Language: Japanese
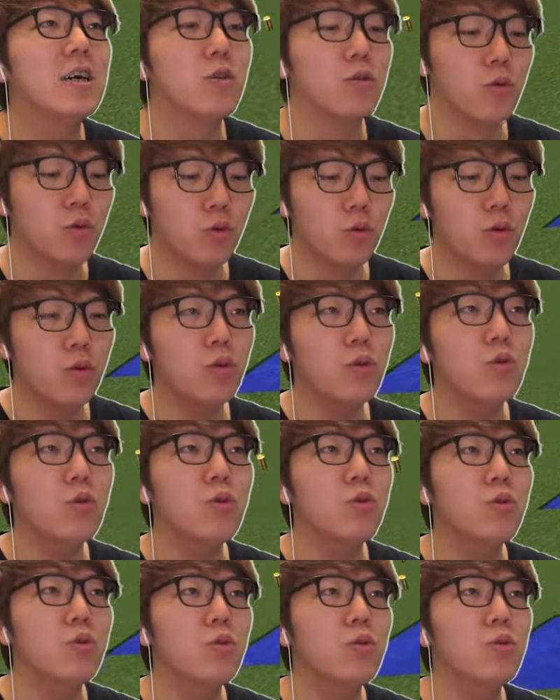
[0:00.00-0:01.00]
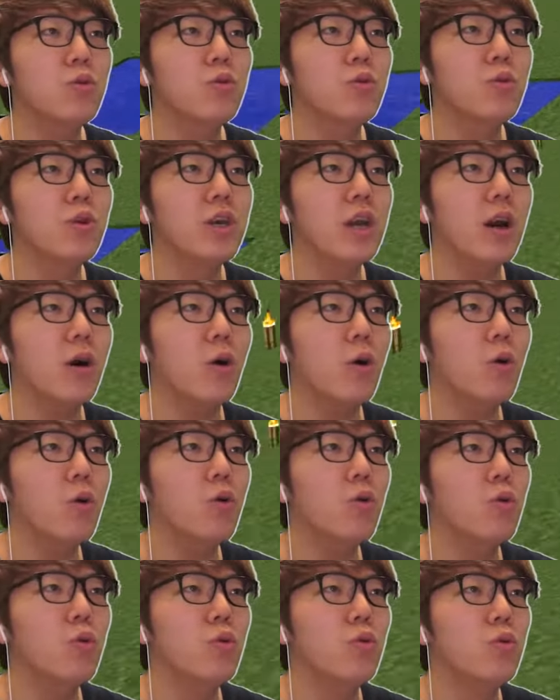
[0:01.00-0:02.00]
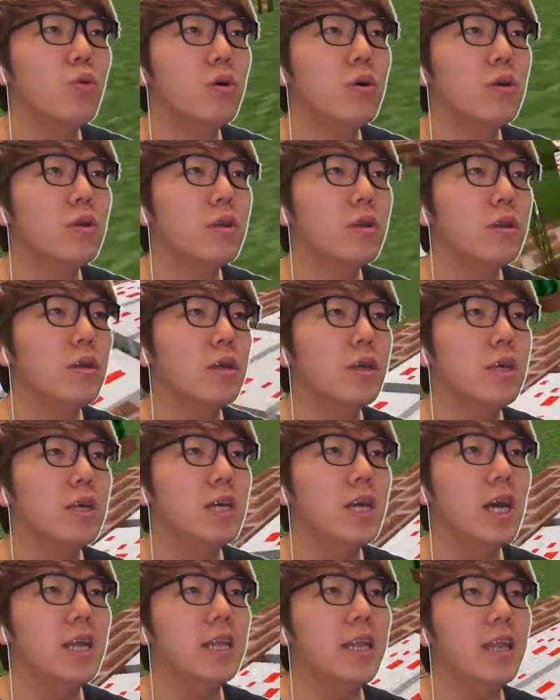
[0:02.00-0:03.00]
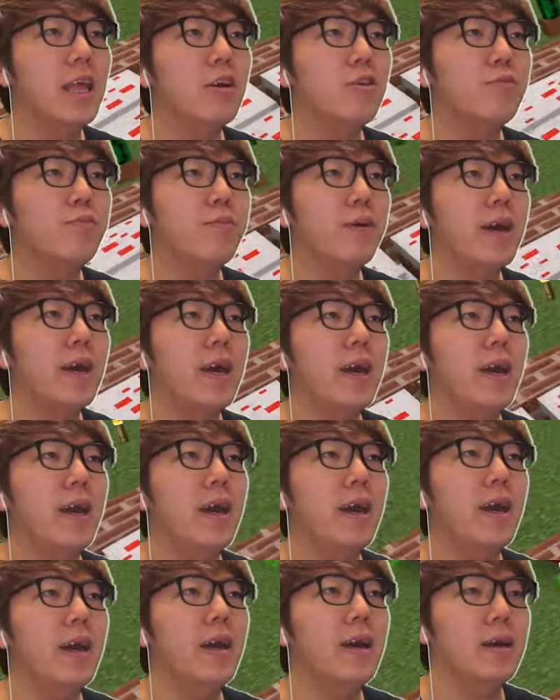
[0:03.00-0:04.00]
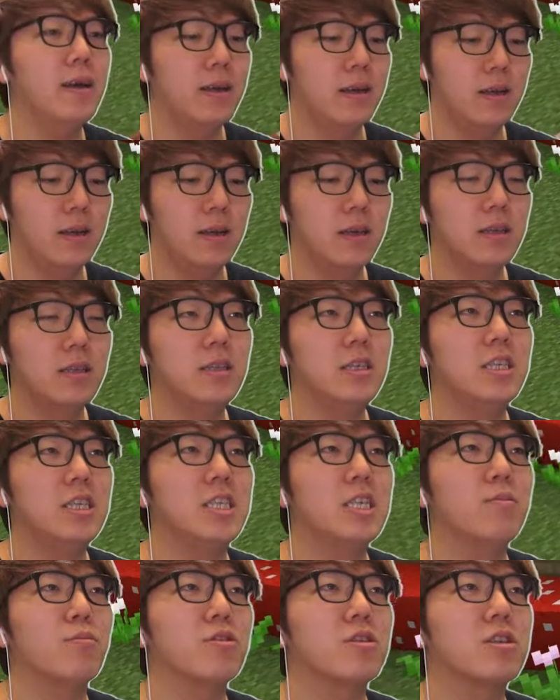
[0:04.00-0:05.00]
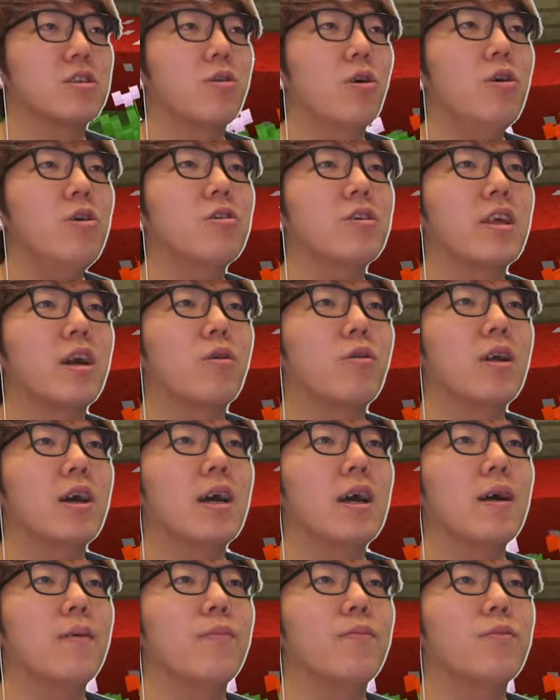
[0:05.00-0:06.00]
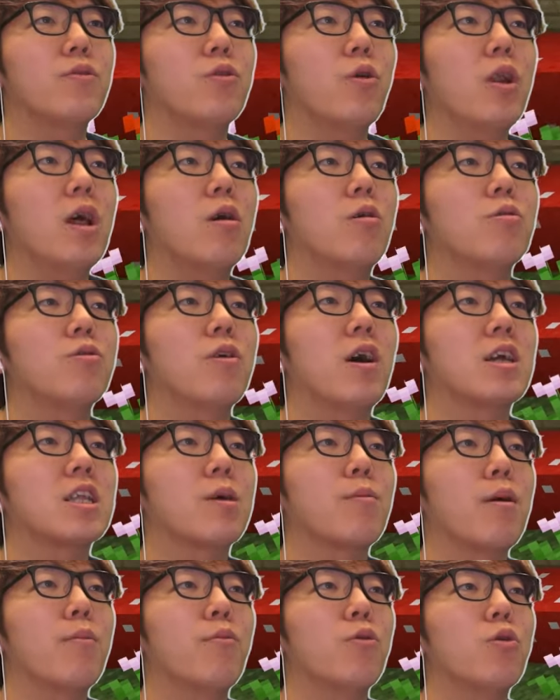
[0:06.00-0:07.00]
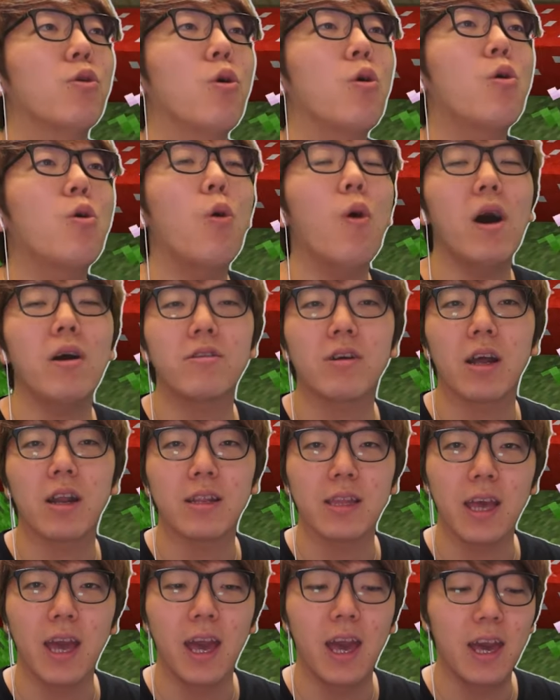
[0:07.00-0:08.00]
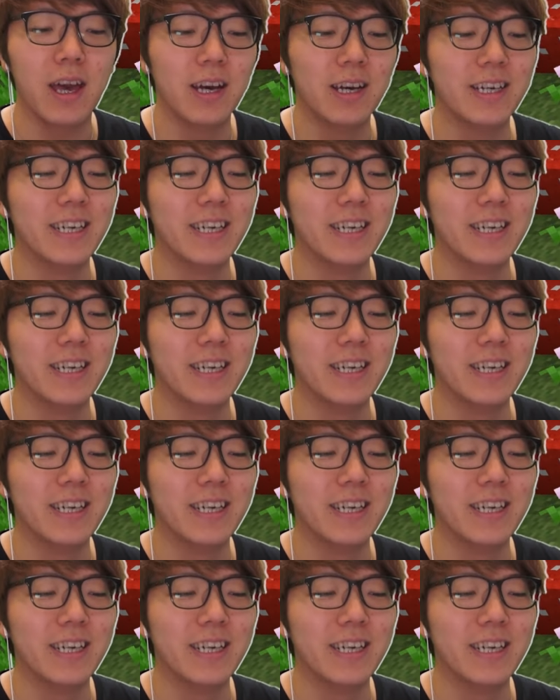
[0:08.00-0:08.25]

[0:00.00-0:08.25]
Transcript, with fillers: うー、やっほー。家で寝るっぺー。にしてもすごいよね、これ。ドラゴンの頭もう6個あるからね。